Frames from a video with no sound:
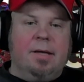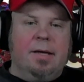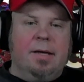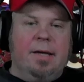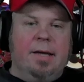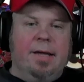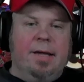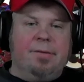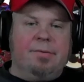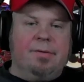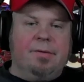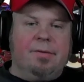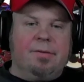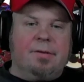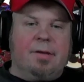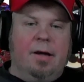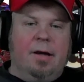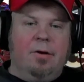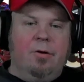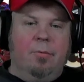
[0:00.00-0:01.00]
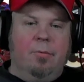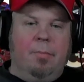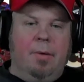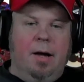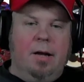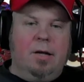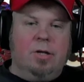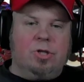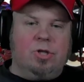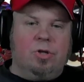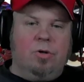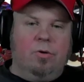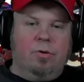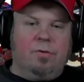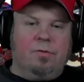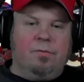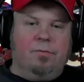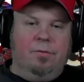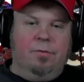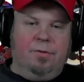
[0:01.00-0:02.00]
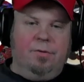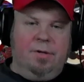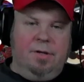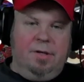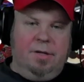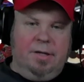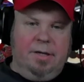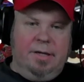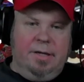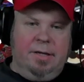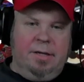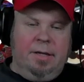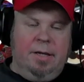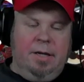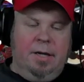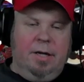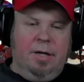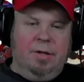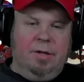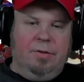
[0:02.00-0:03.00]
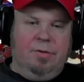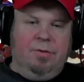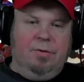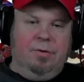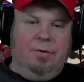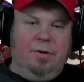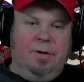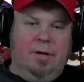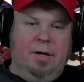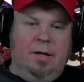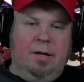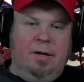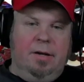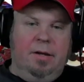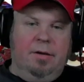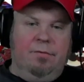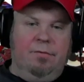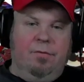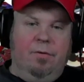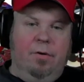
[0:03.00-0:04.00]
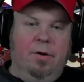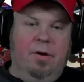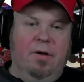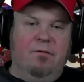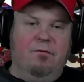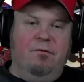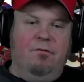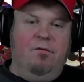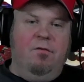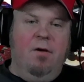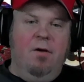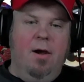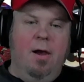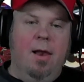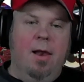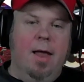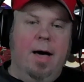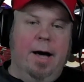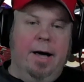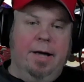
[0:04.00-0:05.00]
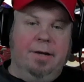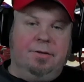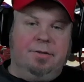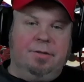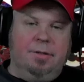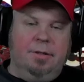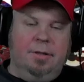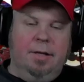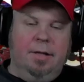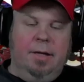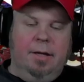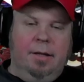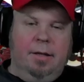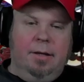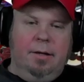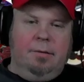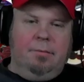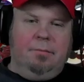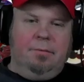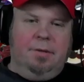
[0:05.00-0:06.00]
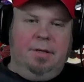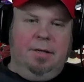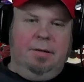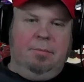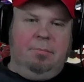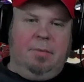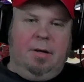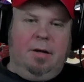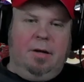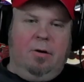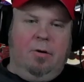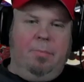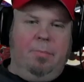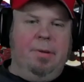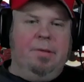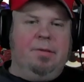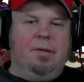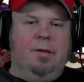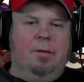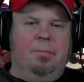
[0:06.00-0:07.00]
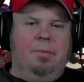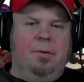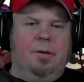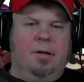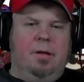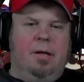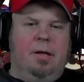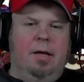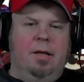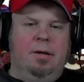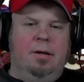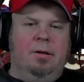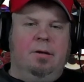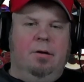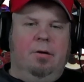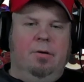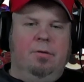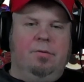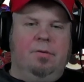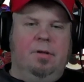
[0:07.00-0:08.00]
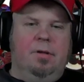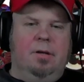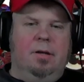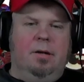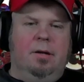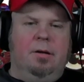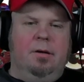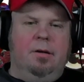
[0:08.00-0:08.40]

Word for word: es ist kein normales Schloss, wo sie drehen, sondern von Vlad, den man auch besser bekennt aus den